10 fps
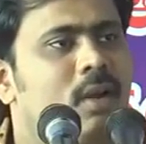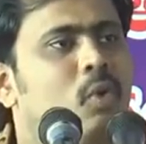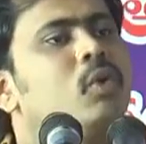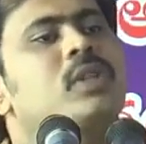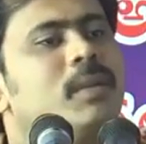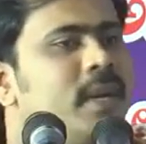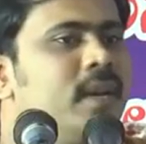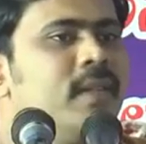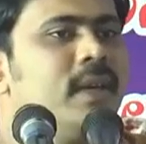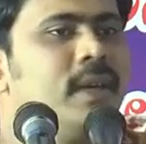
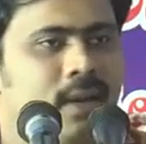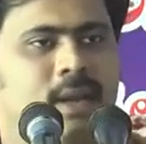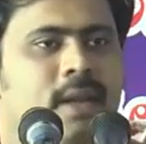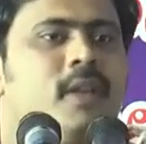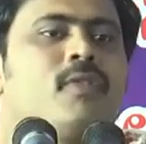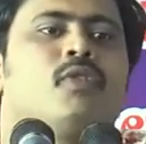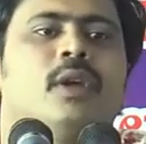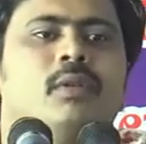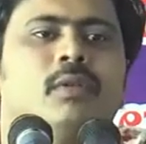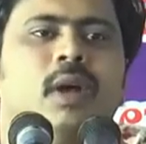నూతనమైనది నేను నీకు
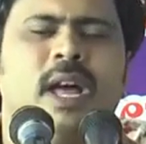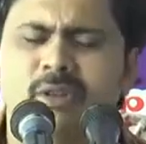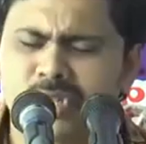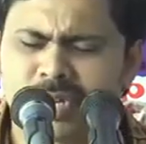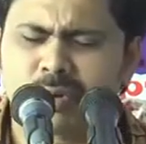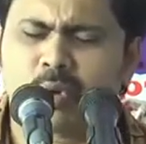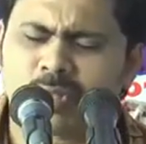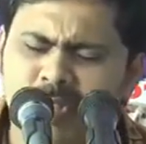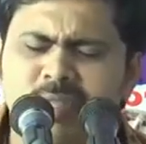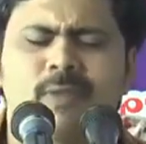ఇస్తున్నాను అనుక్షణం
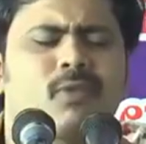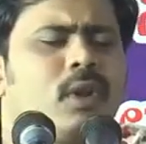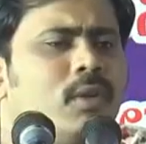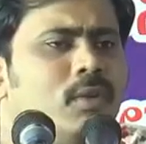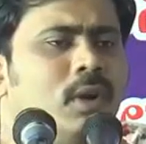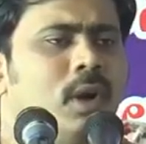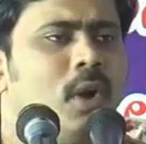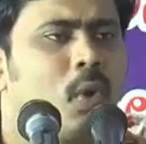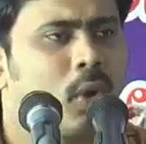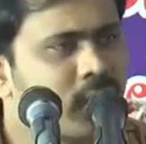కొత్తది ఇస్తున్నాను
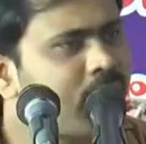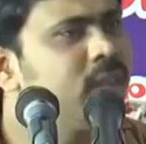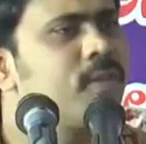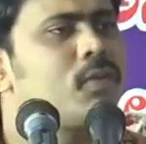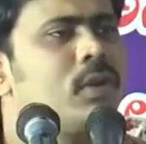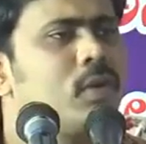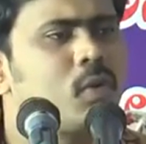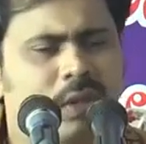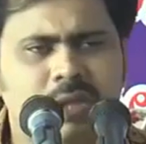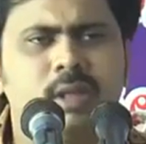కొత్తది ఇస్తున్నాను
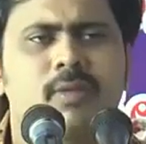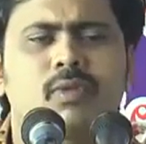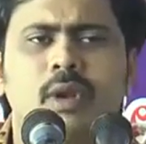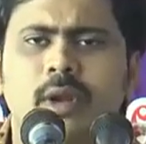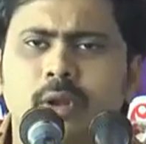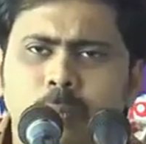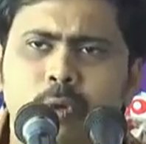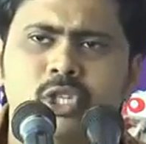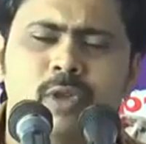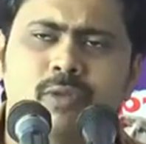కొత్తది ఇస్తున్నాను నిన్ను
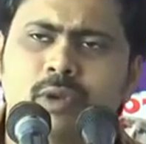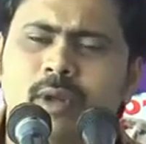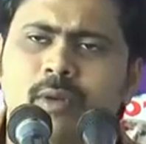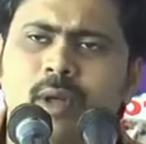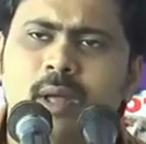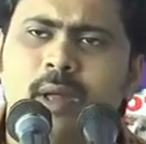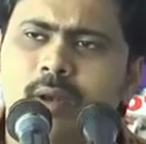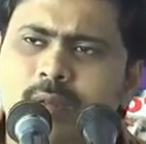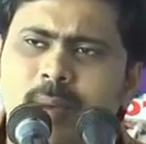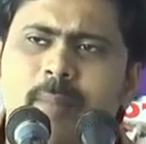పోషిస్తున్నాను
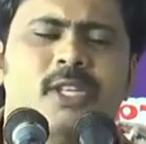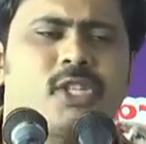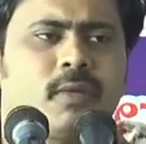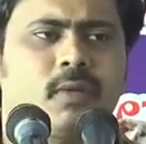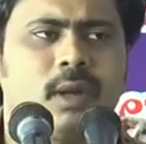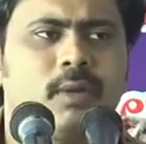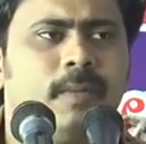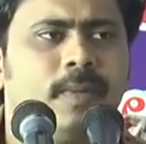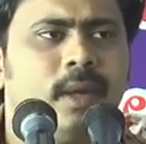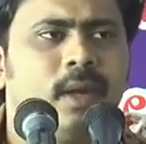నిన్ను సంరక్షిస్తున్నాను
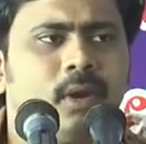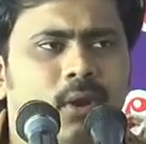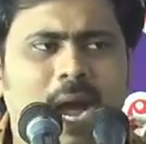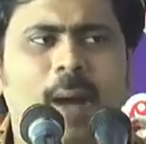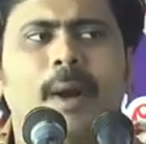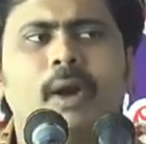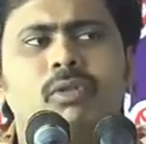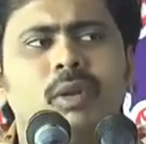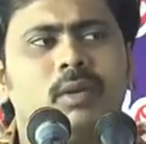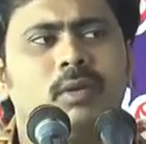నేను
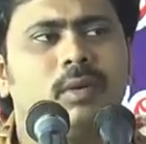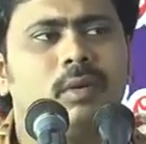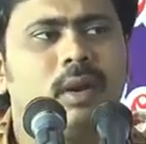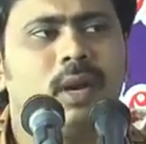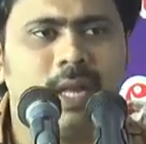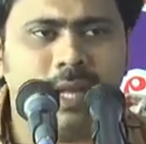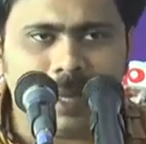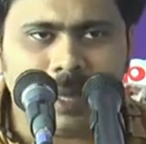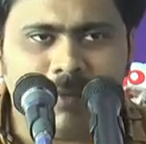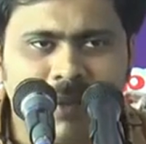కాపాడుతున్నాను నీ
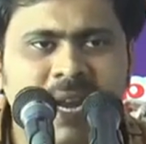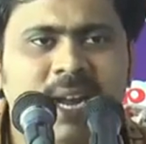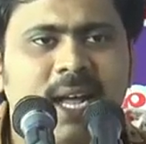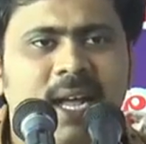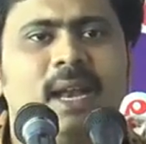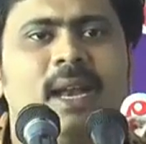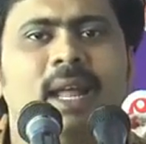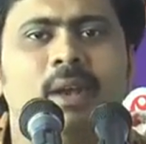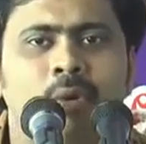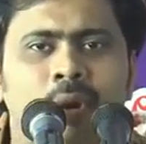వెనక
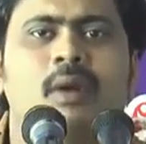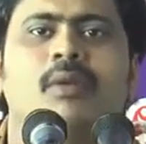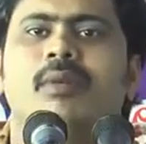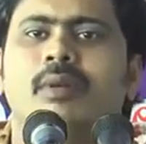నేనున్నాను